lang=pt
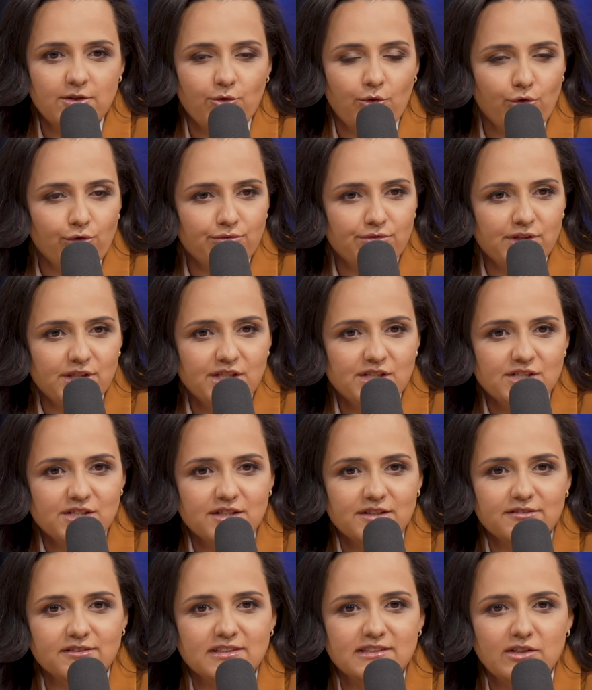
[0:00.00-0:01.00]
o convite
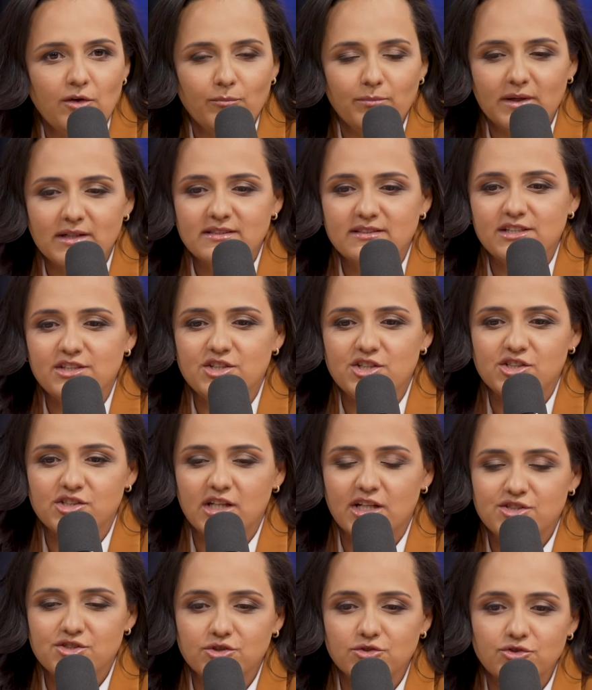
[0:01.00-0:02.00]
e vai ser um prazer a gente
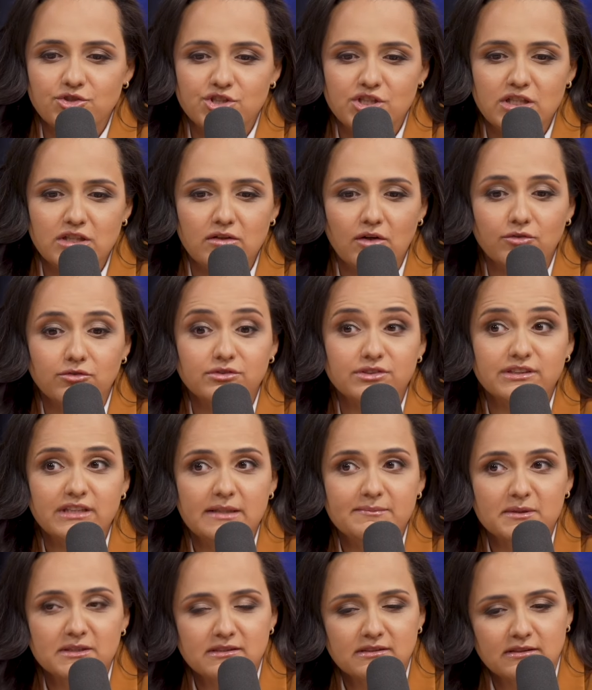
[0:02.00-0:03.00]
estar discutindo alguns
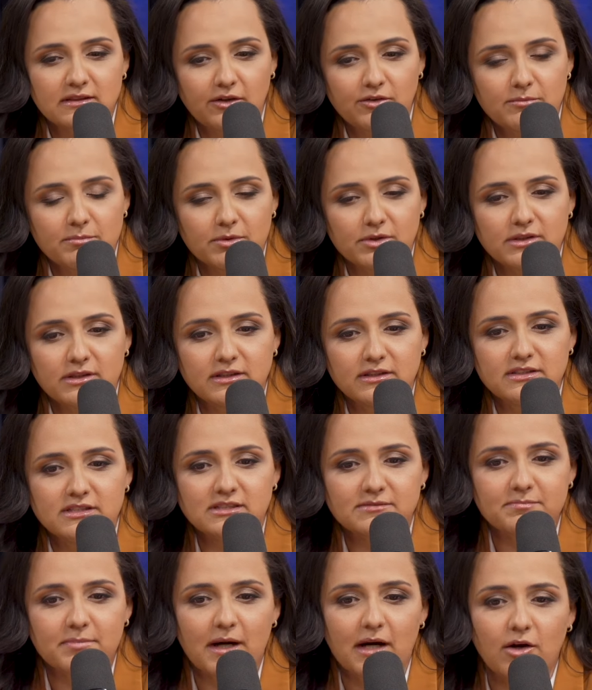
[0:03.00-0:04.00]
temas tão
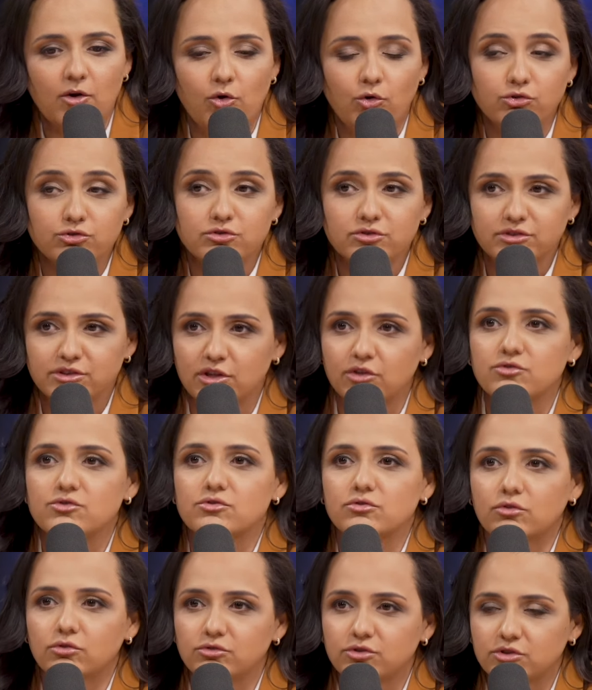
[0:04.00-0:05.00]
importantes para a construção de
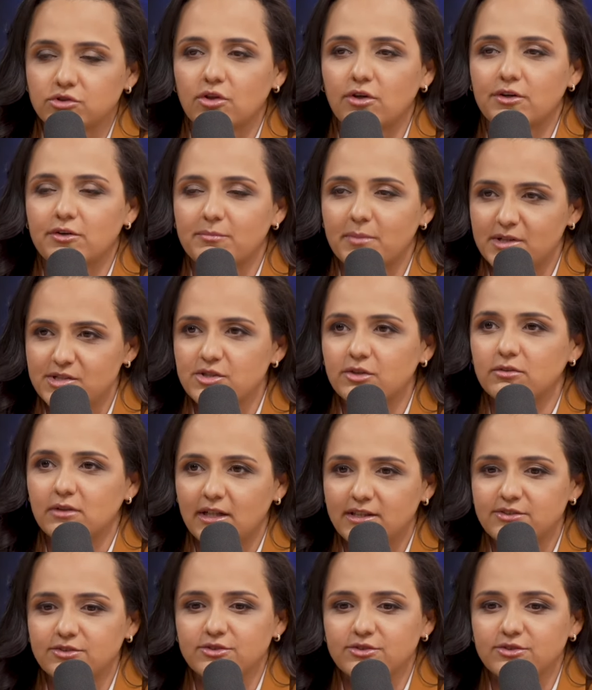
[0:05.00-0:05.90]
um consultório particular de